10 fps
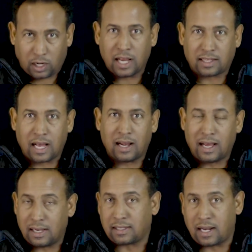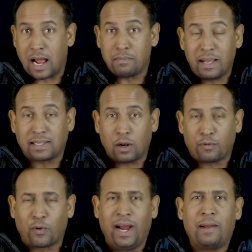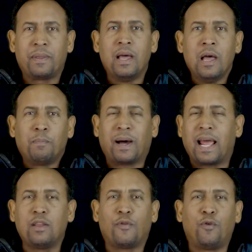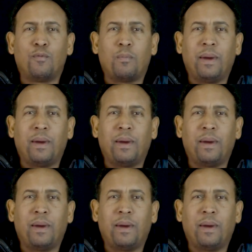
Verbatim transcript: que realmente lo fue. Para ellos fue un